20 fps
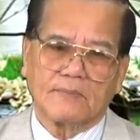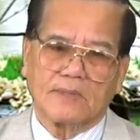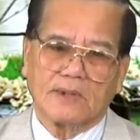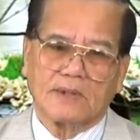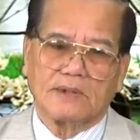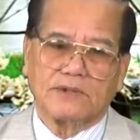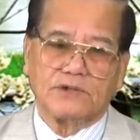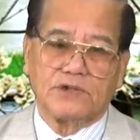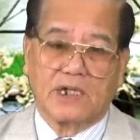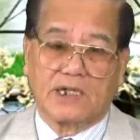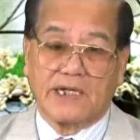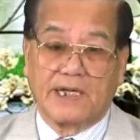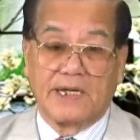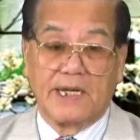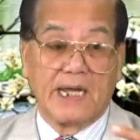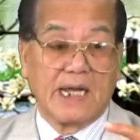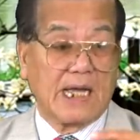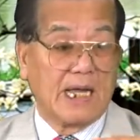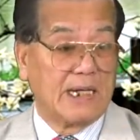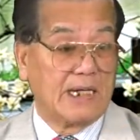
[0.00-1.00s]
Trước khi
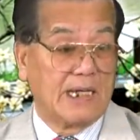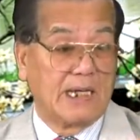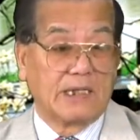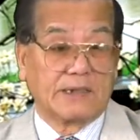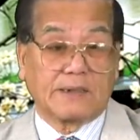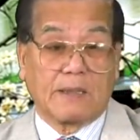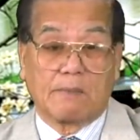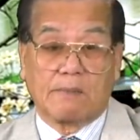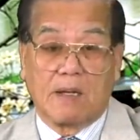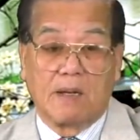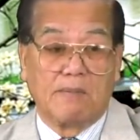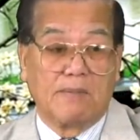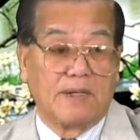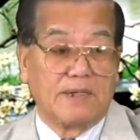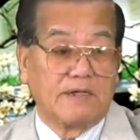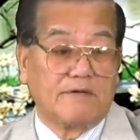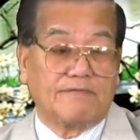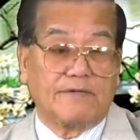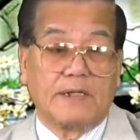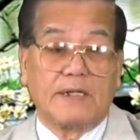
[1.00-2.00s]
đến Cali, Tập Cận Bình
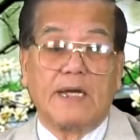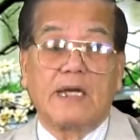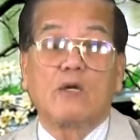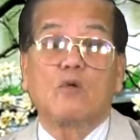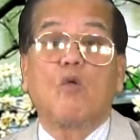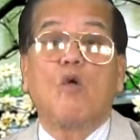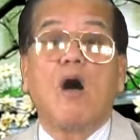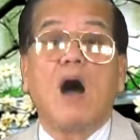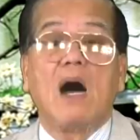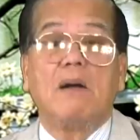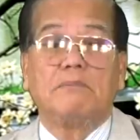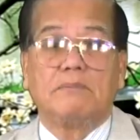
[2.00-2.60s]
nó phải đến Guam.